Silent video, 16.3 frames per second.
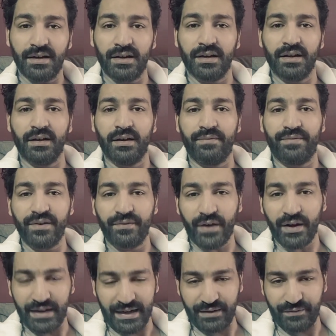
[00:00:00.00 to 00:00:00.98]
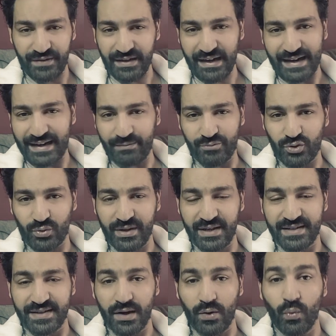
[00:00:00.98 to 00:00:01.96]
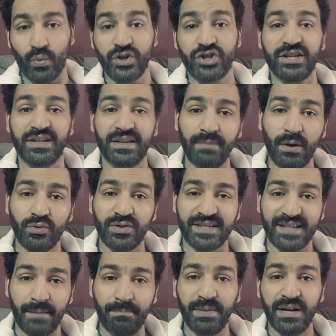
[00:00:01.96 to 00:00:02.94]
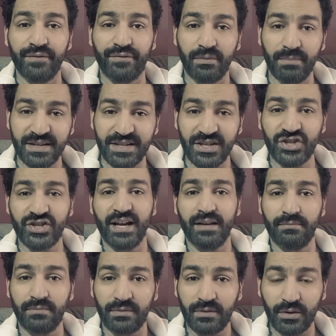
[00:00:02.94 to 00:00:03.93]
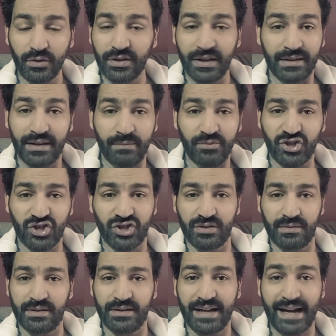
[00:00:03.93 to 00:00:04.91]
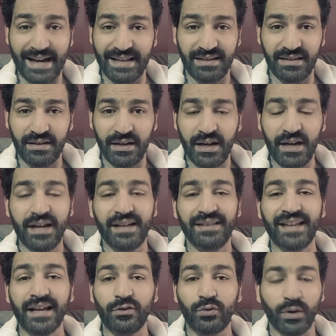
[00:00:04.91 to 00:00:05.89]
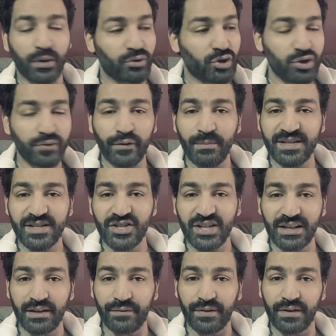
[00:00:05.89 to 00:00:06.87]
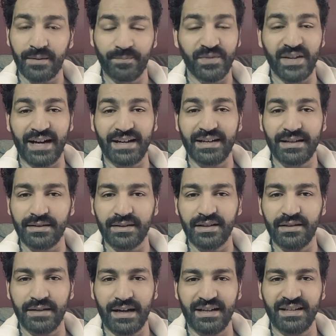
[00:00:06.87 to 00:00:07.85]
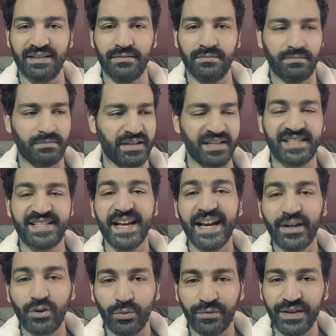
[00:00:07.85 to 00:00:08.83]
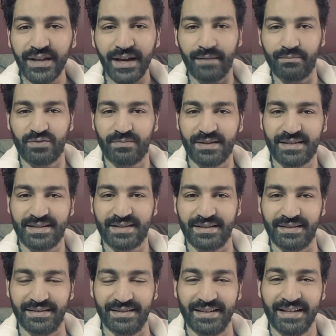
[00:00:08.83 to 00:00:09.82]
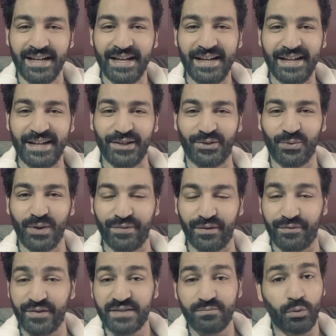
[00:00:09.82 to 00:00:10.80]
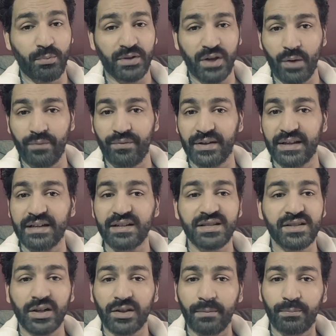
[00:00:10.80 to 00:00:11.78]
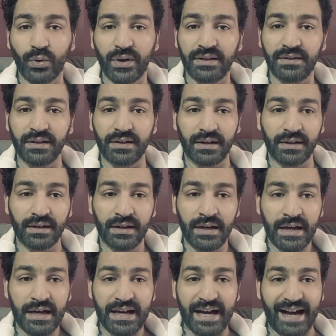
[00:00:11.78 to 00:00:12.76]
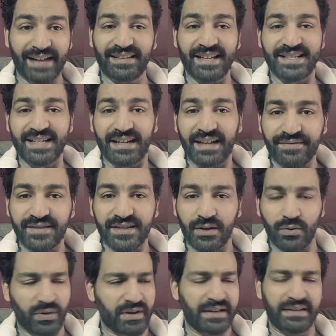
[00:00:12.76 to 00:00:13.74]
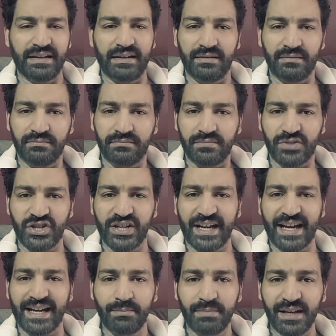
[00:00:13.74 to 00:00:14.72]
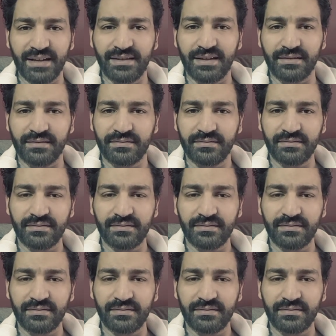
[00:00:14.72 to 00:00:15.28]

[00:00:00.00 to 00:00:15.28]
آه، في فاي يعني في حاجه مش كويسه والشتيمه والسب اللي في المسجات ده, ده مش ده عادي ده انتوا لو تشوفوا المسجات اللي في ال... يعني يعني يتسجنوا فيها مش بس يتوقف الفيسبوك بتاعهم فده انا استغربته جدا يعني قعدت اسال نفسي هو ايه ده شيء غريب جدا